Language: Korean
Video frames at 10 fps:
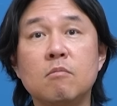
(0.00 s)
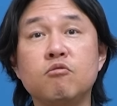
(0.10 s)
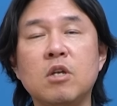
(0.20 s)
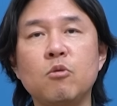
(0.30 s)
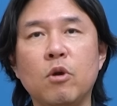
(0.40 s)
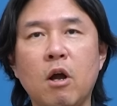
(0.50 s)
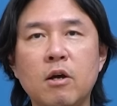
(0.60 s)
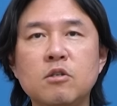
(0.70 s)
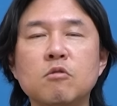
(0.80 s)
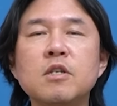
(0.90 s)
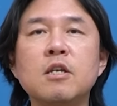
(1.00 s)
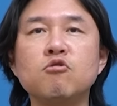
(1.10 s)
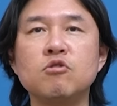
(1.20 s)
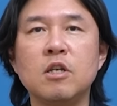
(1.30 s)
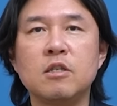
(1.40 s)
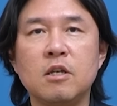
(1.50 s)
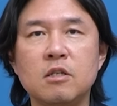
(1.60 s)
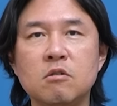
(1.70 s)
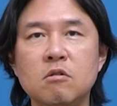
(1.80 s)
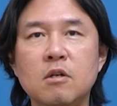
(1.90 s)
부산 외곽의 정책이주지에
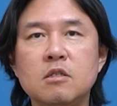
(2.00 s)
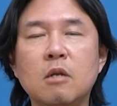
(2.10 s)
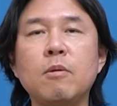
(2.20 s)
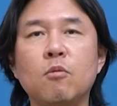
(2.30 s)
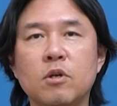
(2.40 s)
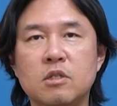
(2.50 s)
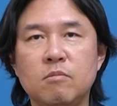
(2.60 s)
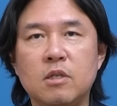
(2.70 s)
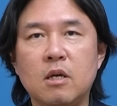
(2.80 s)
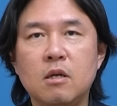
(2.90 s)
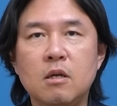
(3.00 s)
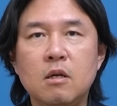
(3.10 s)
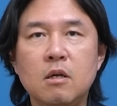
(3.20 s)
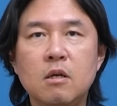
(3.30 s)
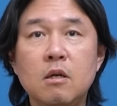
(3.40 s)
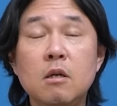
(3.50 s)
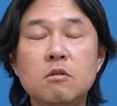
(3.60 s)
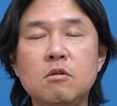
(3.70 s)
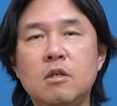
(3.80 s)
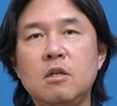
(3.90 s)
대해서 살펴보겠습니다.
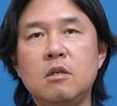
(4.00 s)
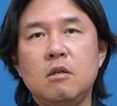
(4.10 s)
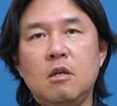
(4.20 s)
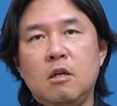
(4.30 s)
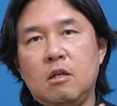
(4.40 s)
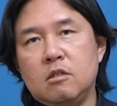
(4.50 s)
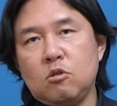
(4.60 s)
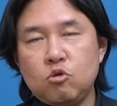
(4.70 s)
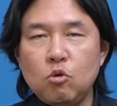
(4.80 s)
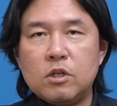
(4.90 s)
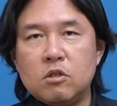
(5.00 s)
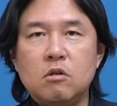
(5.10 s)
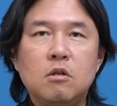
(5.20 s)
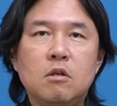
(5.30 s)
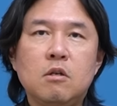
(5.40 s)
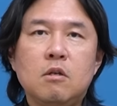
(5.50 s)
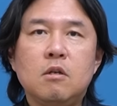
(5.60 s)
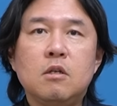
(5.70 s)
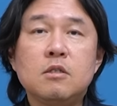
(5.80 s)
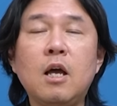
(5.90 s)
특히 서쪽이죠.
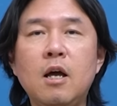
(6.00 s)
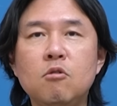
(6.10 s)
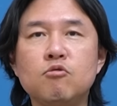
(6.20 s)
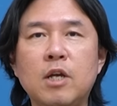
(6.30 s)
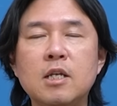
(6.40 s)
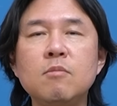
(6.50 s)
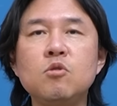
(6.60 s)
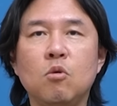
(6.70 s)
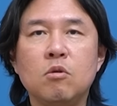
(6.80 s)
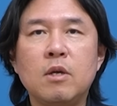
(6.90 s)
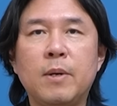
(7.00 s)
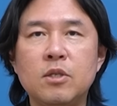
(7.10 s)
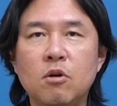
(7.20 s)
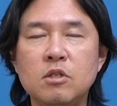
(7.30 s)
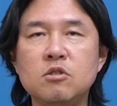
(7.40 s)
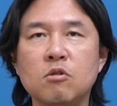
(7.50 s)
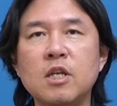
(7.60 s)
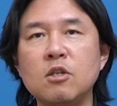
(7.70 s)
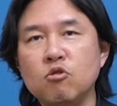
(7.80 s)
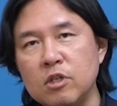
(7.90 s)
사하구 장림동에 만들어진
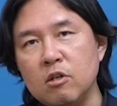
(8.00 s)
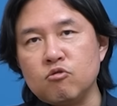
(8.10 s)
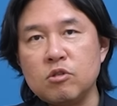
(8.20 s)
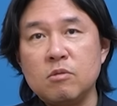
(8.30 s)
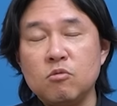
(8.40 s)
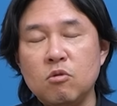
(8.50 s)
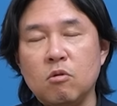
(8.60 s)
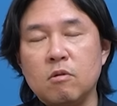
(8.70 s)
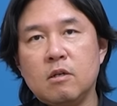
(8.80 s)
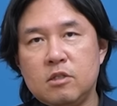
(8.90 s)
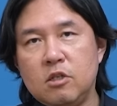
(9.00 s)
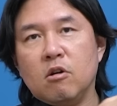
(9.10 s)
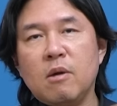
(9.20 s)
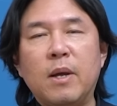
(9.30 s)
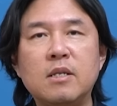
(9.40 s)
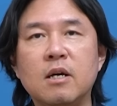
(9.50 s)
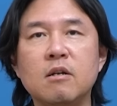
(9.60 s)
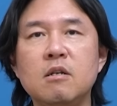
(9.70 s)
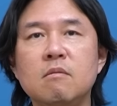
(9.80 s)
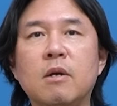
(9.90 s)
정책이주지를 중심으로 그 지역의
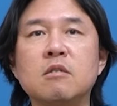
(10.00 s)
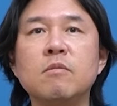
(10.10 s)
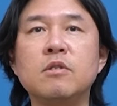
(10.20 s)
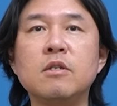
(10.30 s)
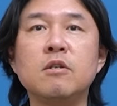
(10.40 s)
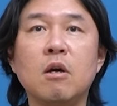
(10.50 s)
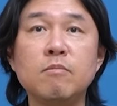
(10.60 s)
맥락을 말씀을 드리려